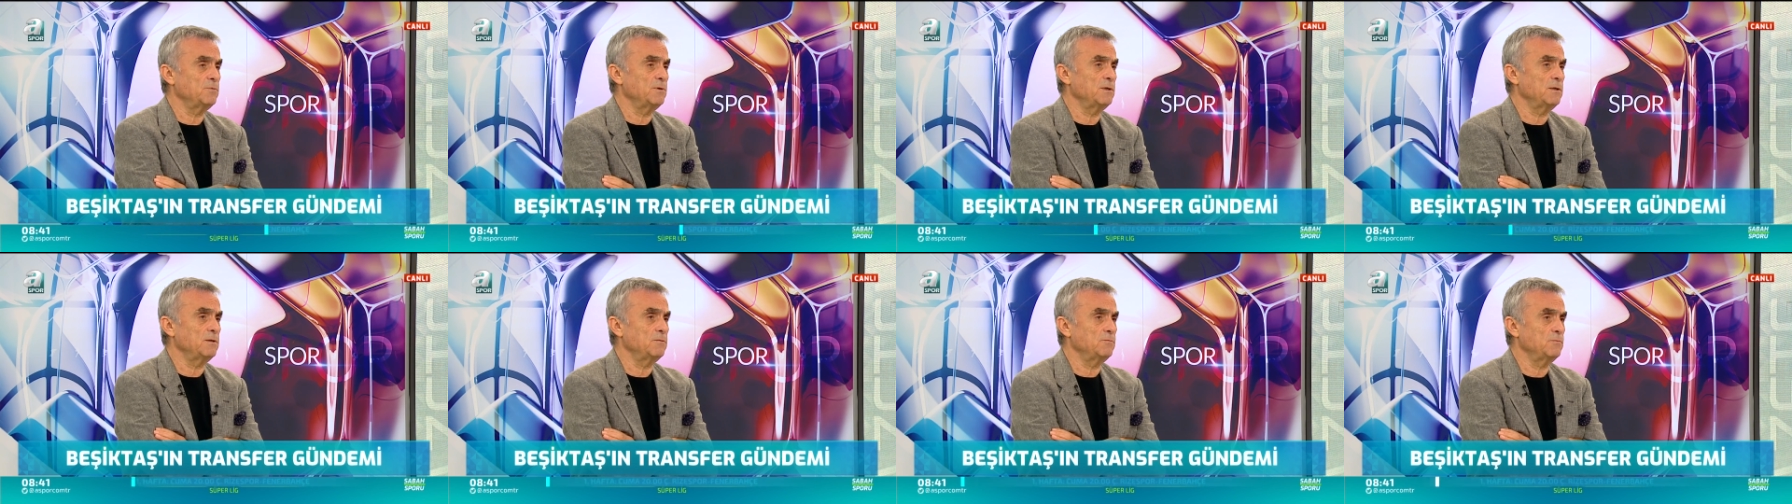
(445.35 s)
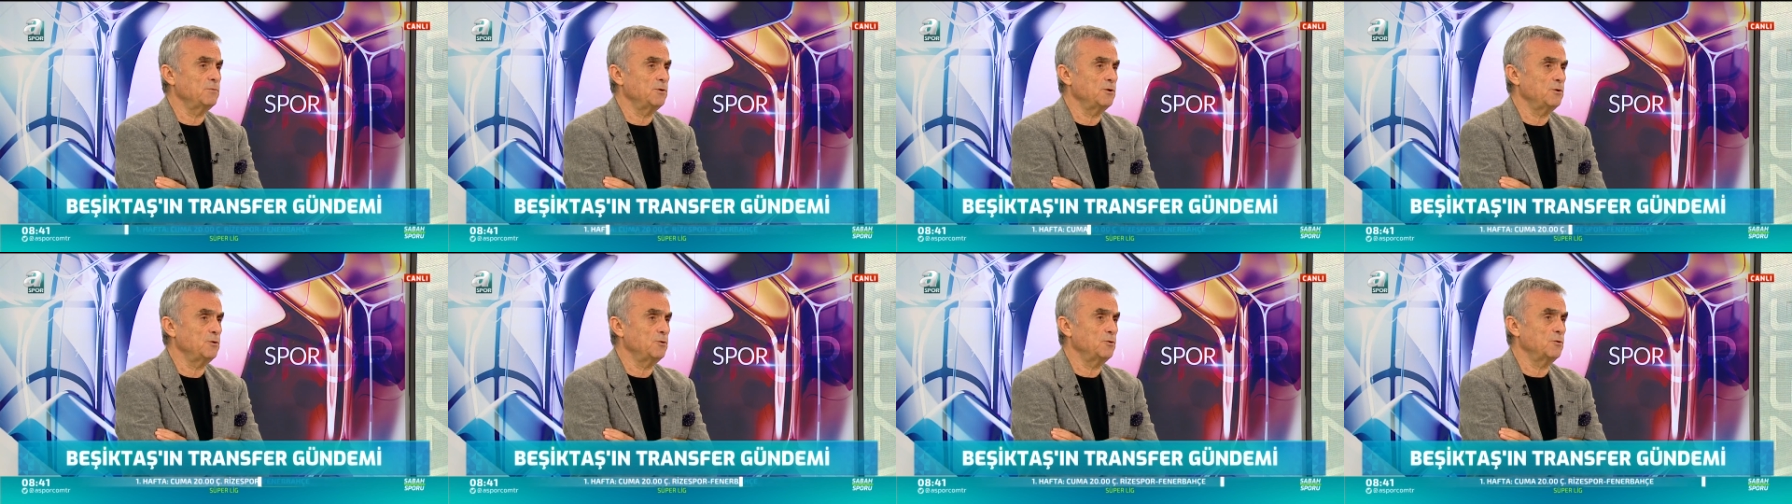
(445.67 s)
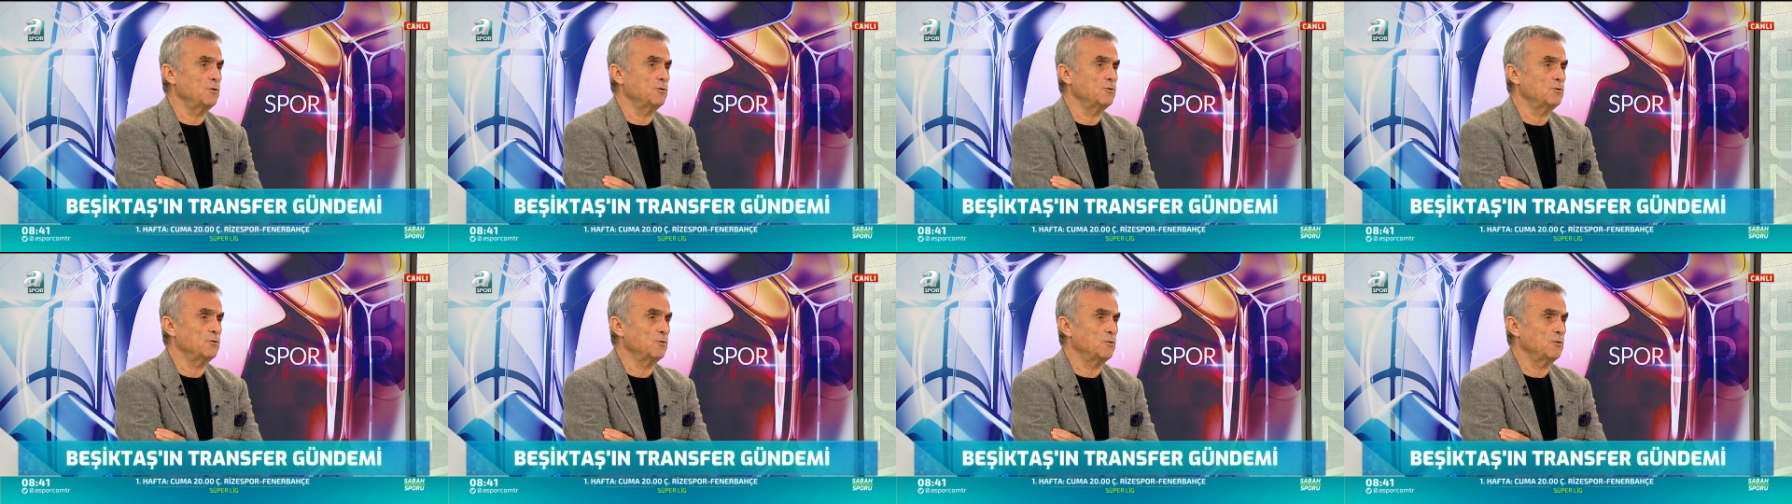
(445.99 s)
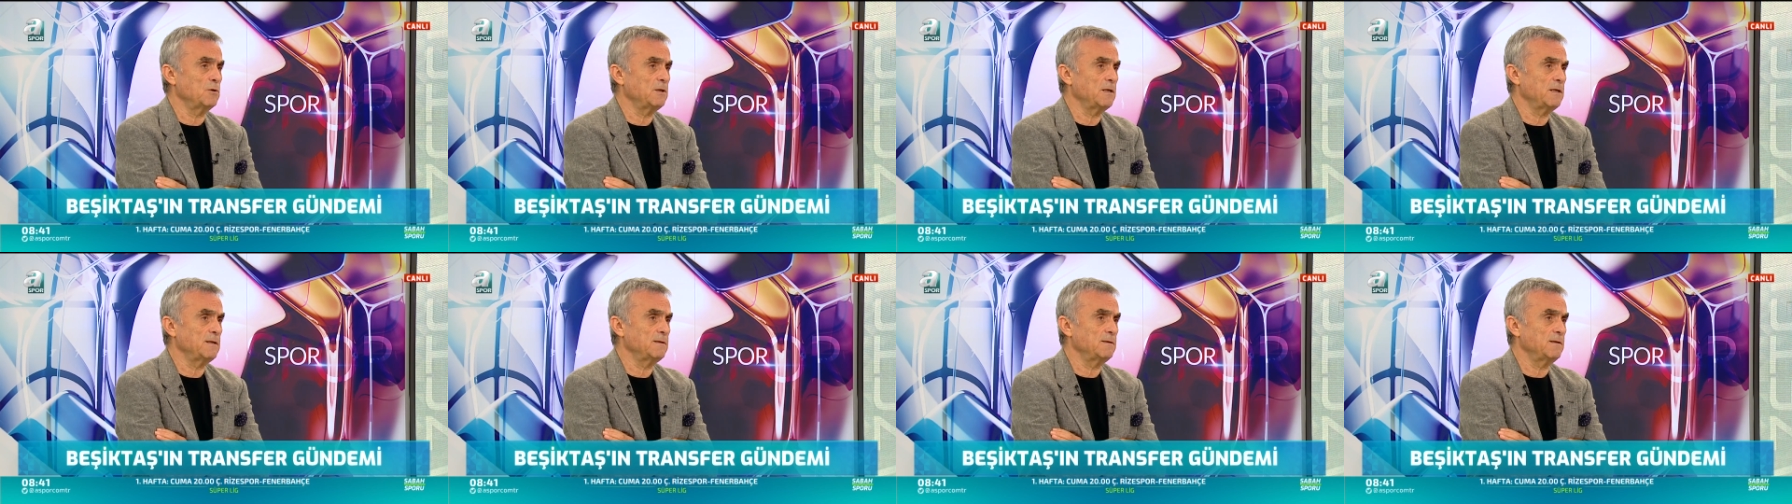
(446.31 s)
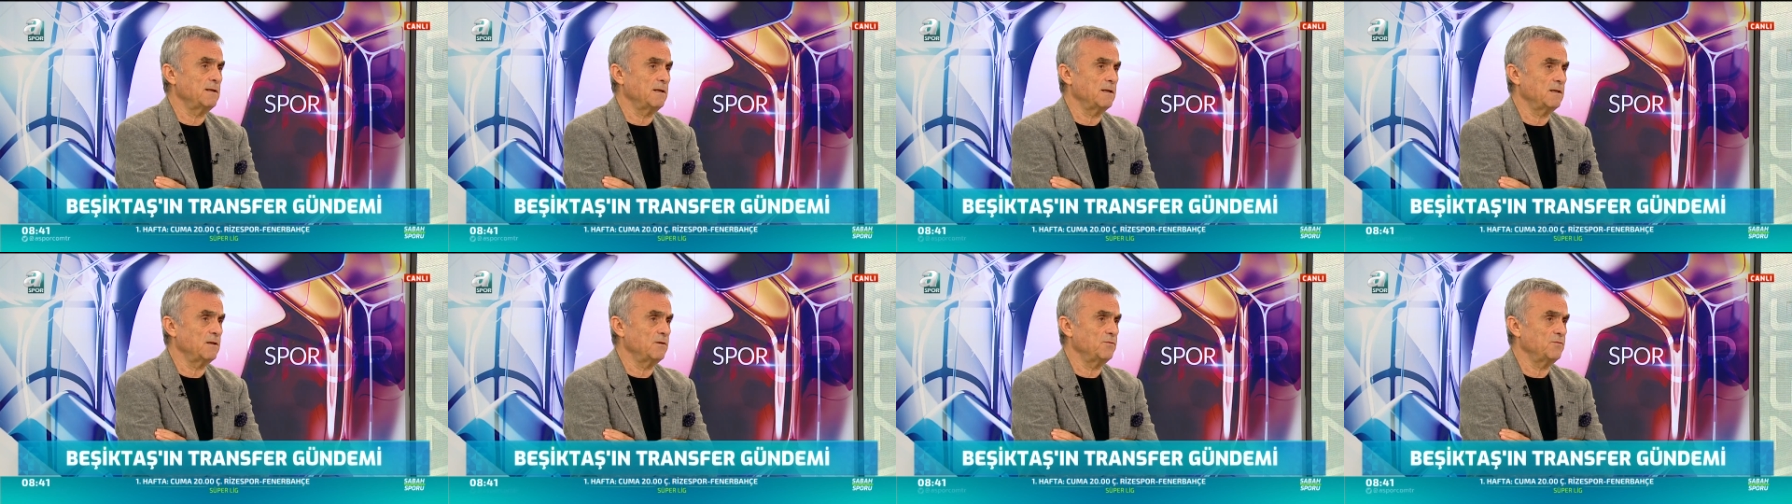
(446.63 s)
1 milyon olan
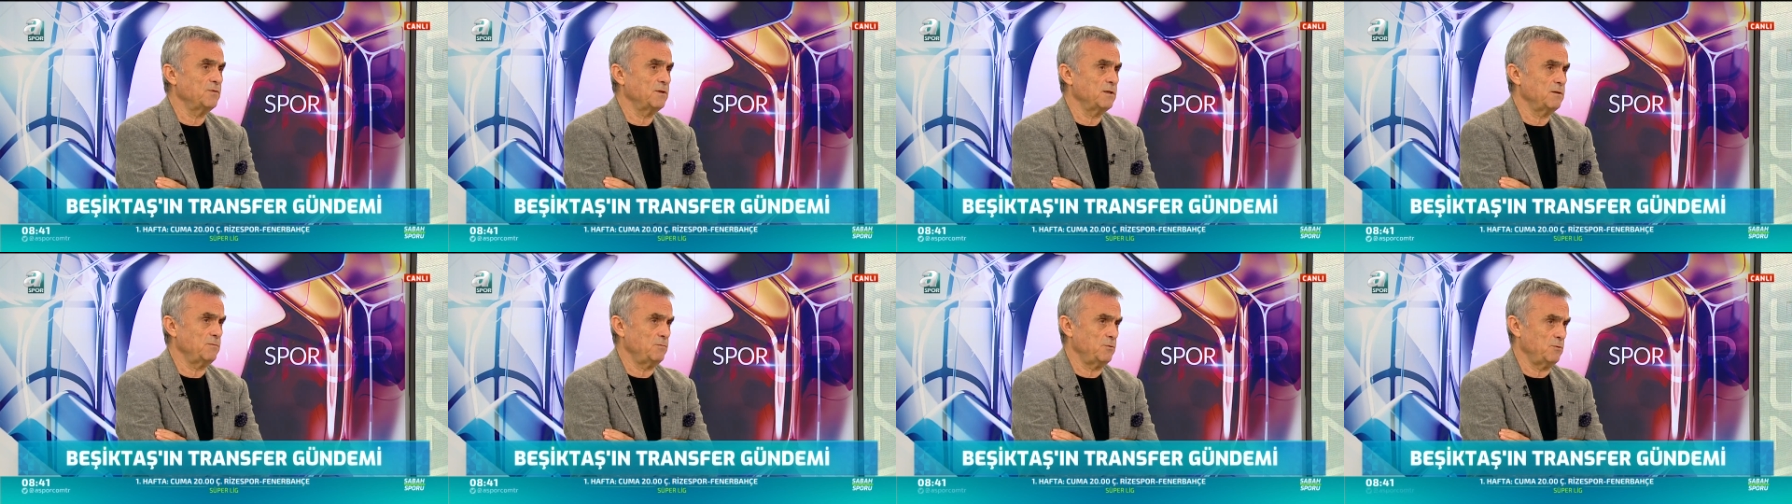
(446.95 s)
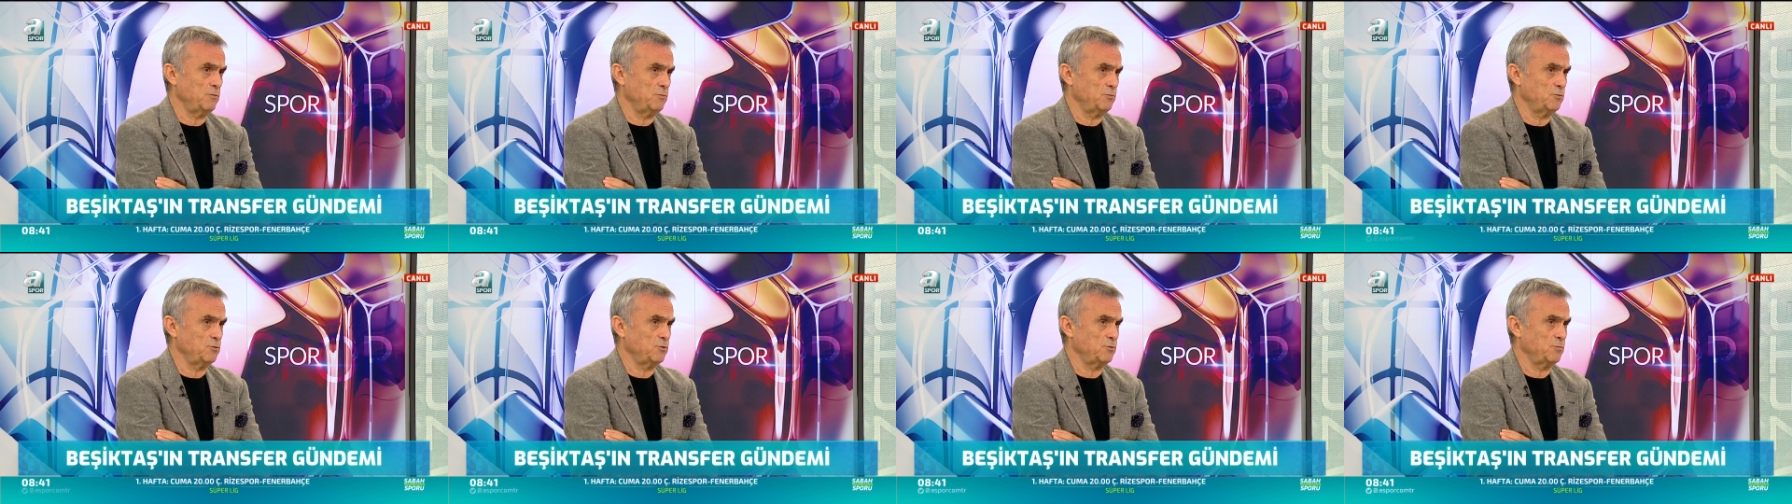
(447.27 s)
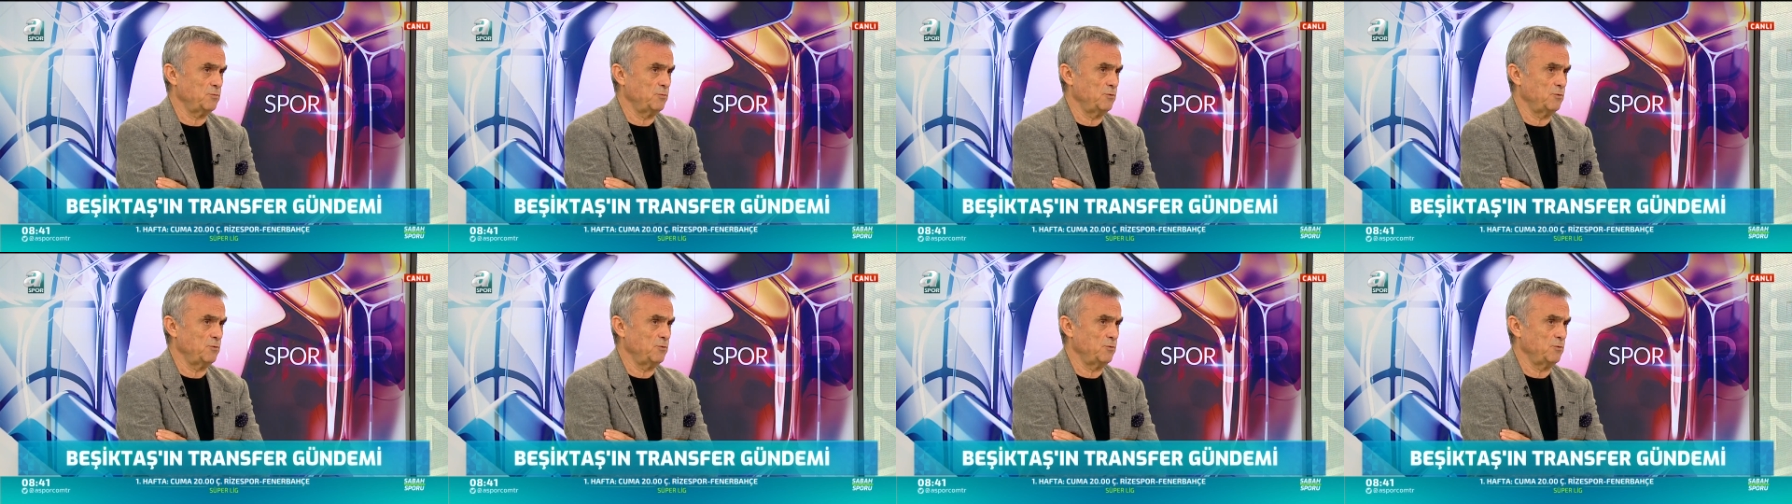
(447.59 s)
teklifini 1,5